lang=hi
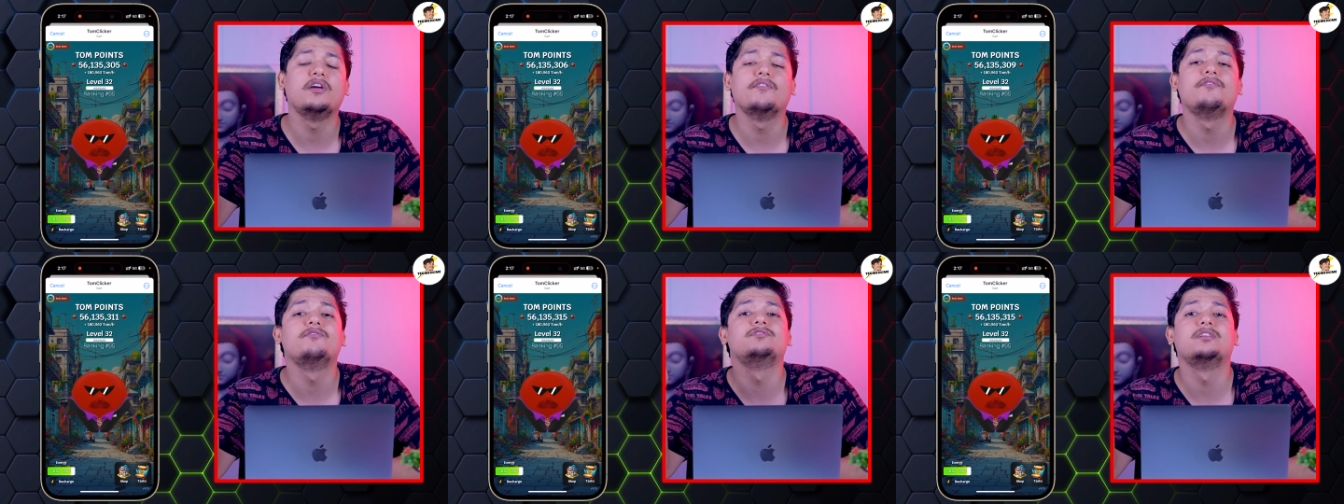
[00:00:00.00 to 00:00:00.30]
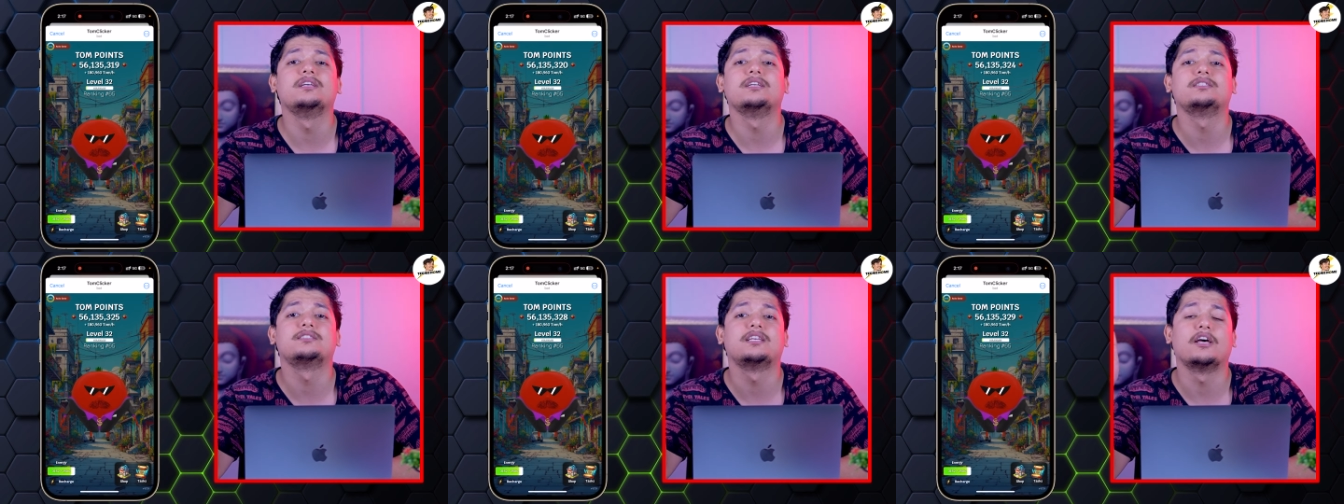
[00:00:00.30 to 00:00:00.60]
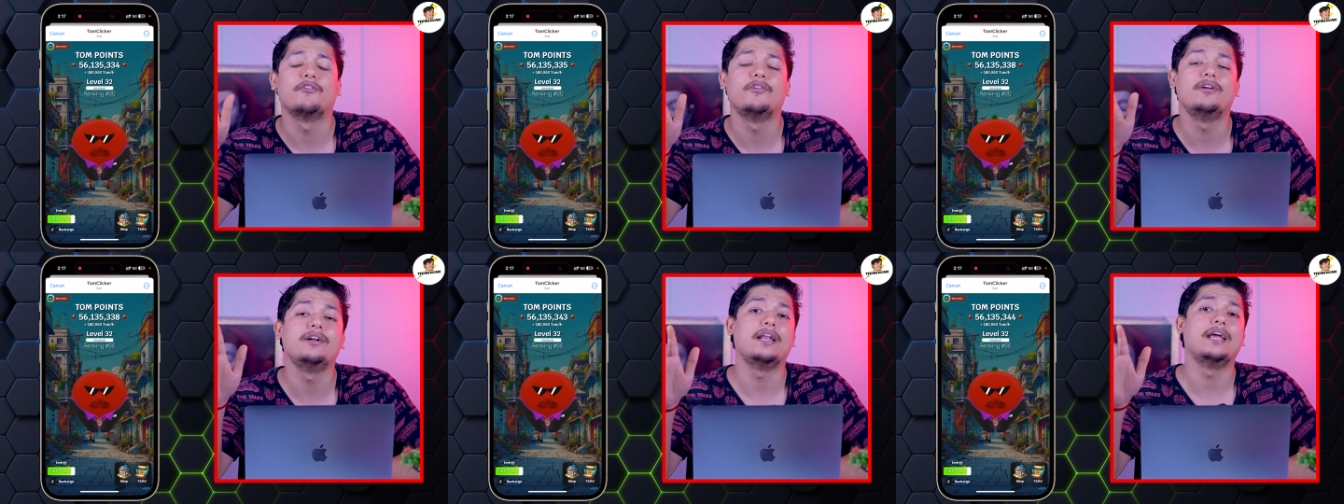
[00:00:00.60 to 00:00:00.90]
5, 6,
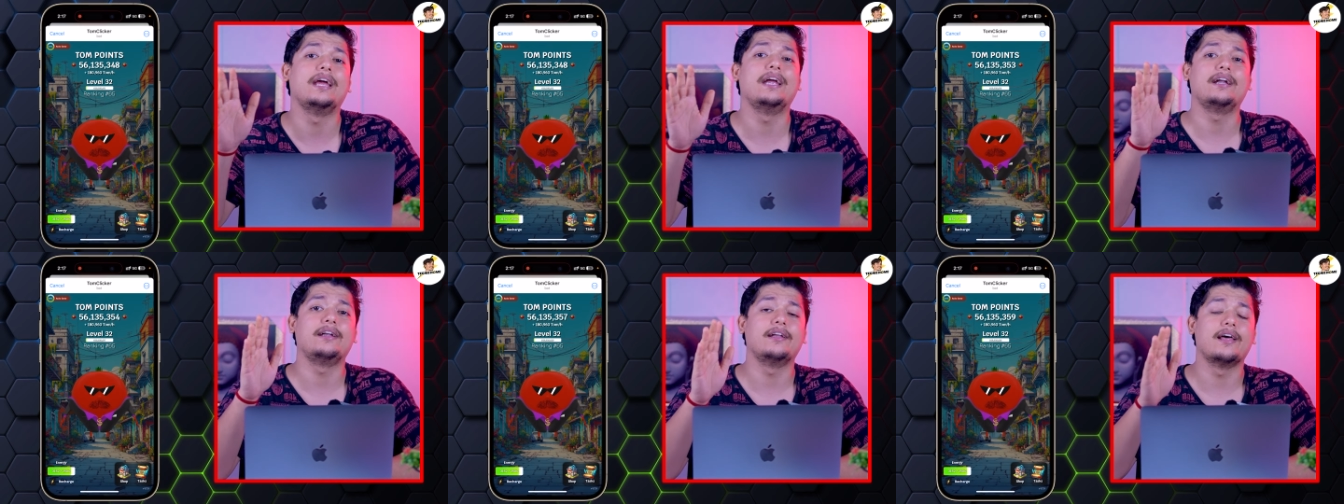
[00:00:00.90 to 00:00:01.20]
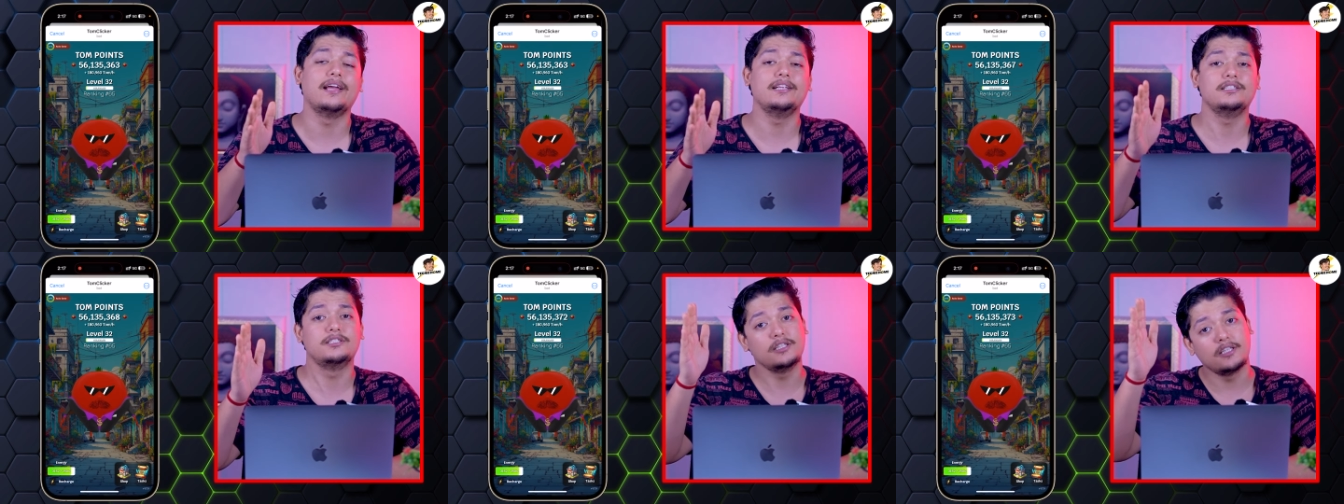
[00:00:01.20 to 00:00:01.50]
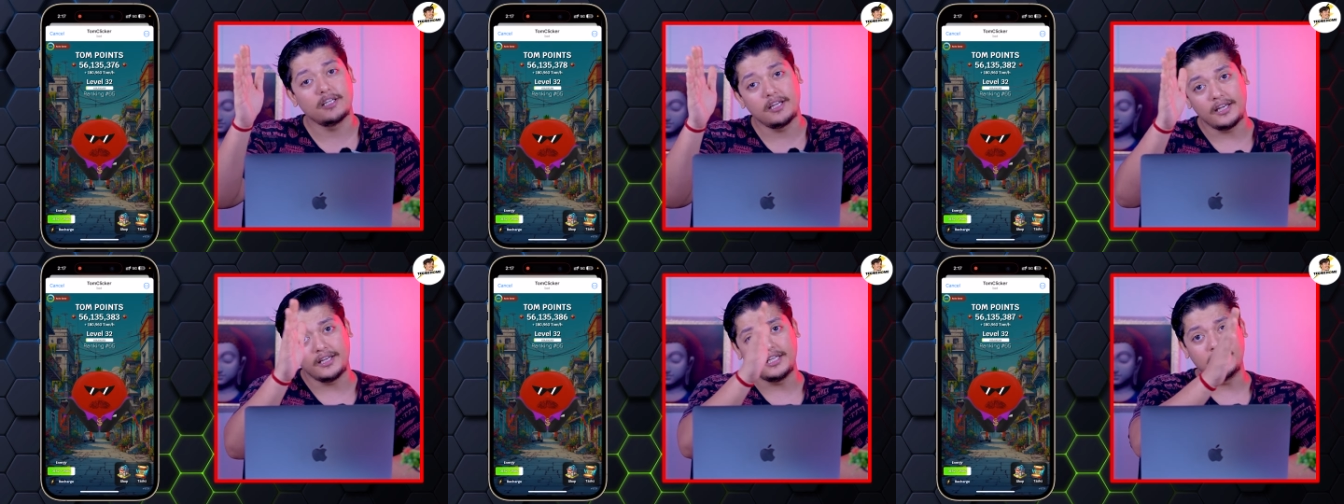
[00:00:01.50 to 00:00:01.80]
7, 8, 9
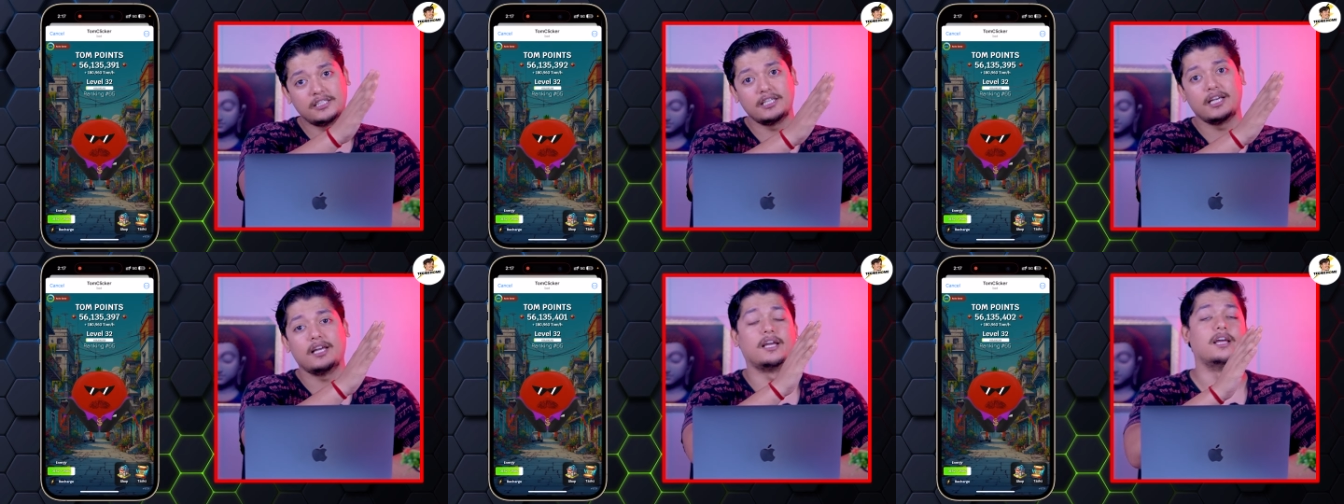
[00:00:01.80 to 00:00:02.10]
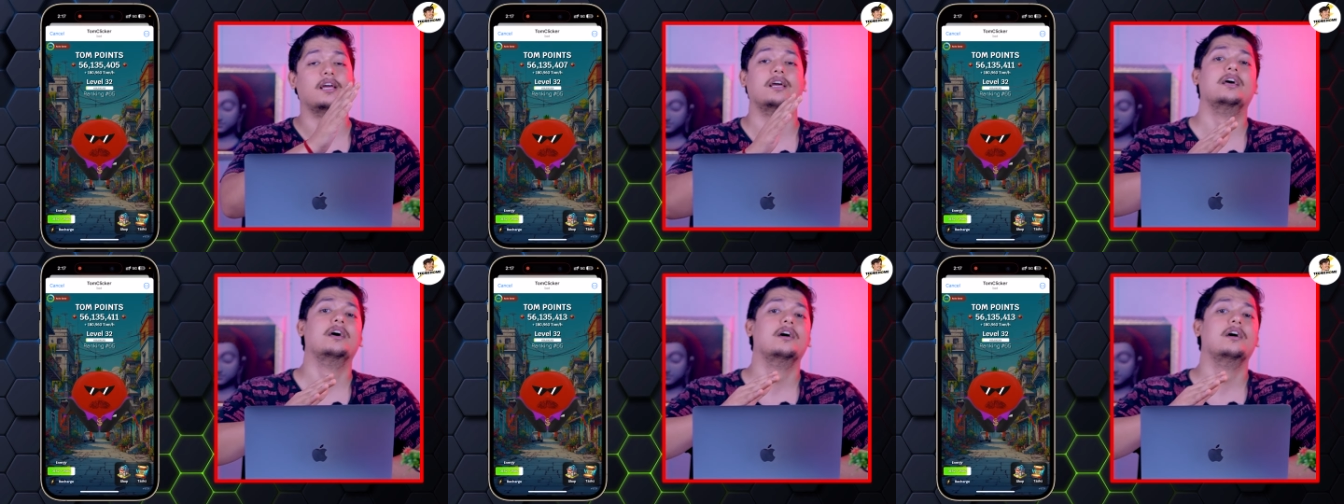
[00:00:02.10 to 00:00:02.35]
जितनी नीचे है